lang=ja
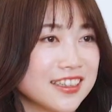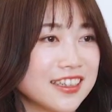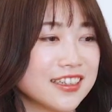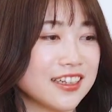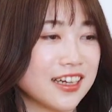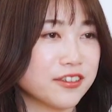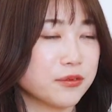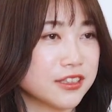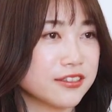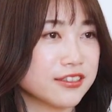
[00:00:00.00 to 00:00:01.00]
うん、であの
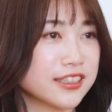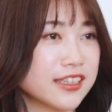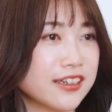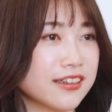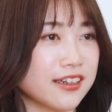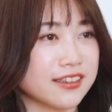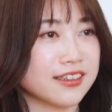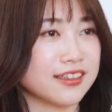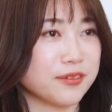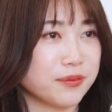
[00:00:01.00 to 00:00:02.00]
もちろんスキルある
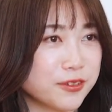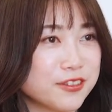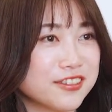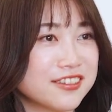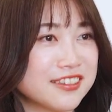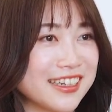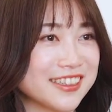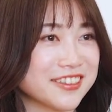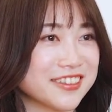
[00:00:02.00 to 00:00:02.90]
方々もあの